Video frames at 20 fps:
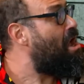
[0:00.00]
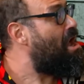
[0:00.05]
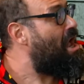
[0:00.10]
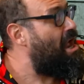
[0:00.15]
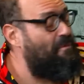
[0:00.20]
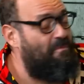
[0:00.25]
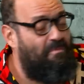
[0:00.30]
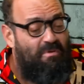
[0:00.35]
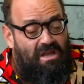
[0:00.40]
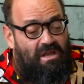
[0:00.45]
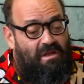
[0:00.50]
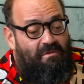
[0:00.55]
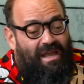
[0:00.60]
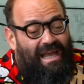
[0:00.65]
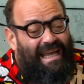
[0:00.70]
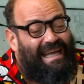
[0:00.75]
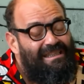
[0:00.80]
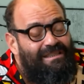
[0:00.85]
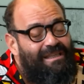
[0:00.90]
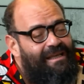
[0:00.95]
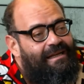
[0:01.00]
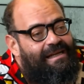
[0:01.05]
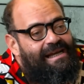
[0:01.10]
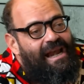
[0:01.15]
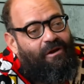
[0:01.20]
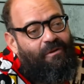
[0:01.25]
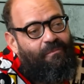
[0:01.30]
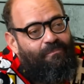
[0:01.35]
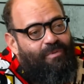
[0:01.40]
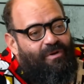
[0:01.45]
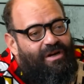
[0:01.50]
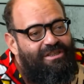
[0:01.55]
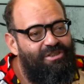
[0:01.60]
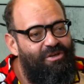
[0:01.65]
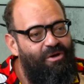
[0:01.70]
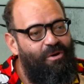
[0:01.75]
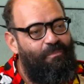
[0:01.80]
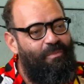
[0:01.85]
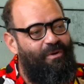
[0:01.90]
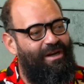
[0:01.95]
Eh, pues es que, claro, por
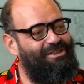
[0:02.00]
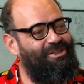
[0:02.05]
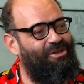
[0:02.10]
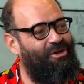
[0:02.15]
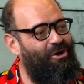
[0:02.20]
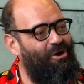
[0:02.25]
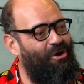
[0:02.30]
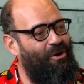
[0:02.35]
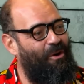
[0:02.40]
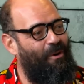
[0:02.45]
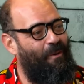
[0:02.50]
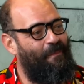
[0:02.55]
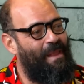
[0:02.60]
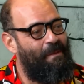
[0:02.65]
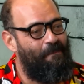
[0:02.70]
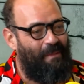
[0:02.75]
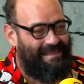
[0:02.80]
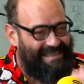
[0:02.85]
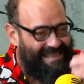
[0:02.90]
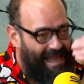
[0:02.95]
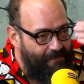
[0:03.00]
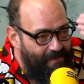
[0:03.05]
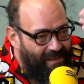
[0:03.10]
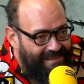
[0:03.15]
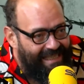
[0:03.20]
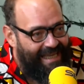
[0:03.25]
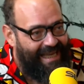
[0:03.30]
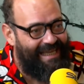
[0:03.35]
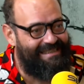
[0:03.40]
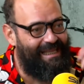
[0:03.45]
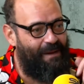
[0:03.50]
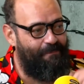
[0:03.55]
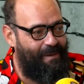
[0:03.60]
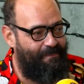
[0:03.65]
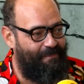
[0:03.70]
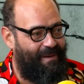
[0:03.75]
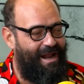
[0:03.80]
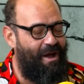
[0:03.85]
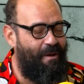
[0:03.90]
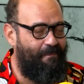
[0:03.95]
eso, por eso mentalmente hay que estar
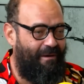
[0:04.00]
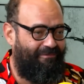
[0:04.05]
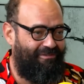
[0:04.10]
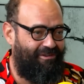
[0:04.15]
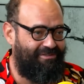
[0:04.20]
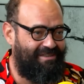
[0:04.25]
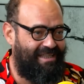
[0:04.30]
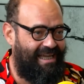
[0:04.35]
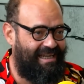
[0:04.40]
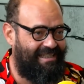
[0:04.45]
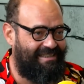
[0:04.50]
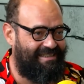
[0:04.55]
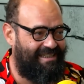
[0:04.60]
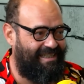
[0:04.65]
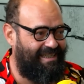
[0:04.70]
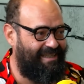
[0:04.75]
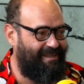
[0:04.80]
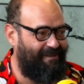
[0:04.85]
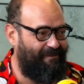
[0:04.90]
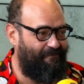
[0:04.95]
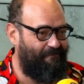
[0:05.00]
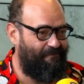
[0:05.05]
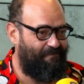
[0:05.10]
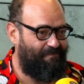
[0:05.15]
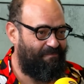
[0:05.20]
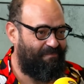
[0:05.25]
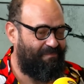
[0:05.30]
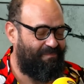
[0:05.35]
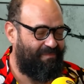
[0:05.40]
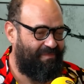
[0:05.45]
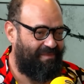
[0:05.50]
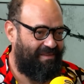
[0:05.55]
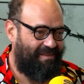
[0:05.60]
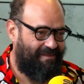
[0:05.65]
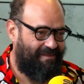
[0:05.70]
preparado para afrontar ese. Y sin embargo, en,